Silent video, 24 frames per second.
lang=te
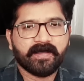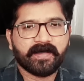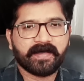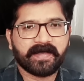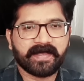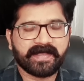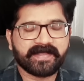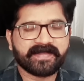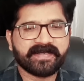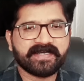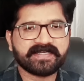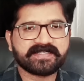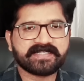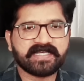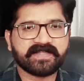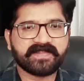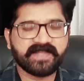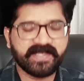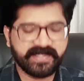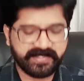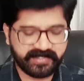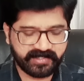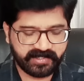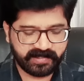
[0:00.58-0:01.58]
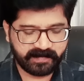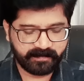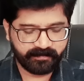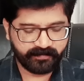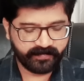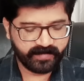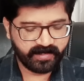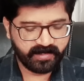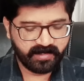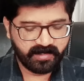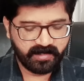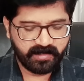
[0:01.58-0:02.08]
హాయ్ నండి సతీష్
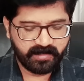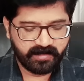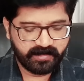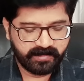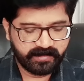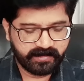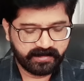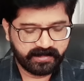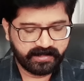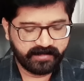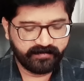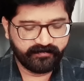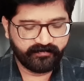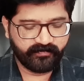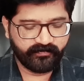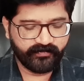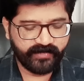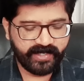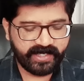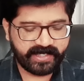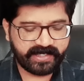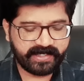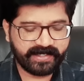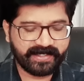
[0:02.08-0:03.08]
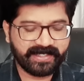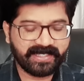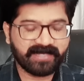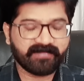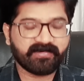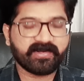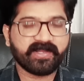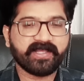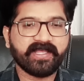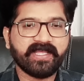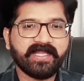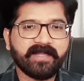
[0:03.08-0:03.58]
ఈ వీక్
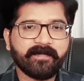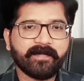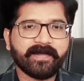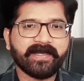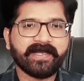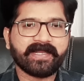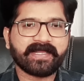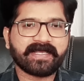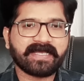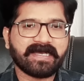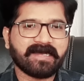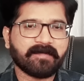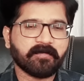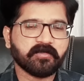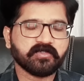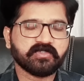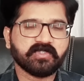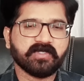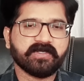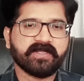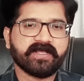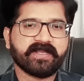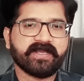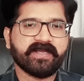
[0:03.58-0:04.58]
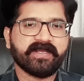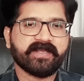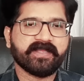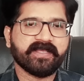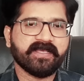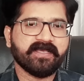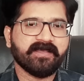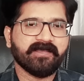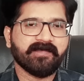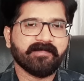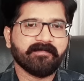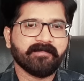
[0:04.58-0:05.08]
ఎవరు ఎలిమినేట్ కాబోతున్నారంటే
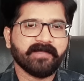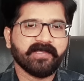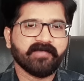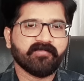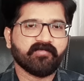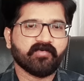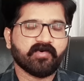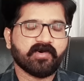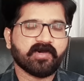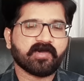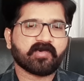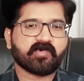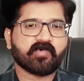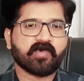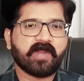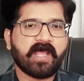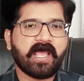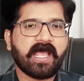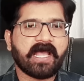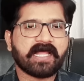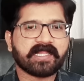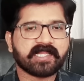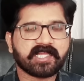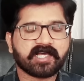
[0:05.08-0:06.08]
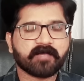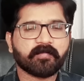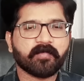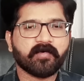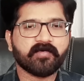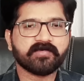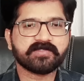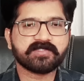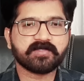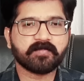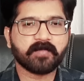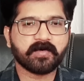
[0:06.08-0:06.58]
మీ ఊహ కూడా
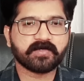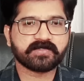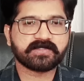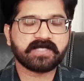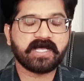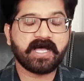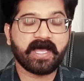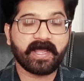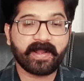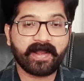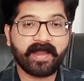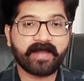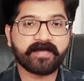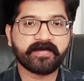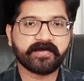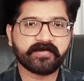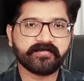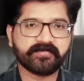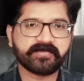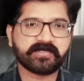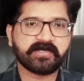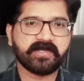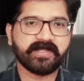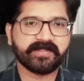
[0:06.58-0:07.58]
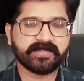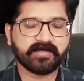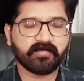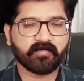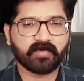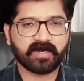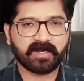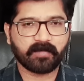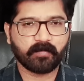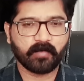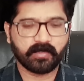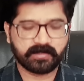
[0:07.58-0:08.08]
అందకపోవచ్చు బహుశా అలాంటి ట్విస్టులు అయితే
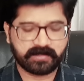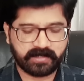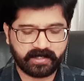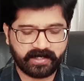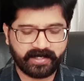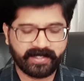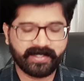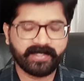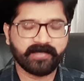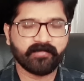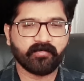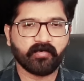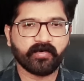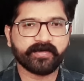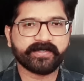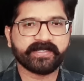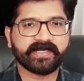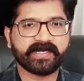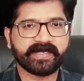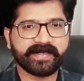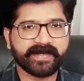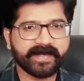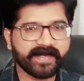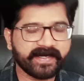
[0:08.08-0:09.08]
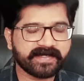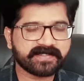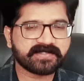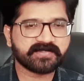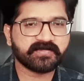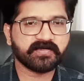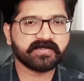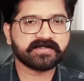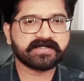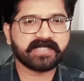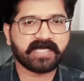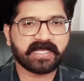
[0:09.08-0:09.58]
ఉండబోతున్నాయి ఓటింగ్ ట్రెండ్స్
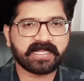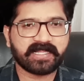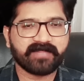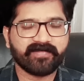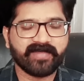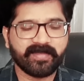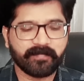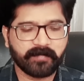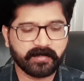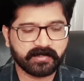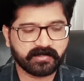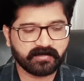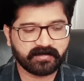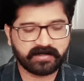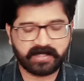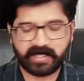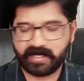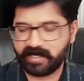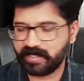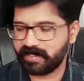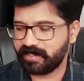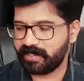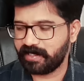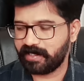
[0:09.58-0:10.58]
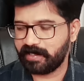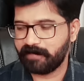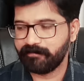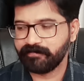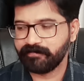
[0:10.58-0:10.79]
చూస్తే అర్థమైపోతుంది అలాగే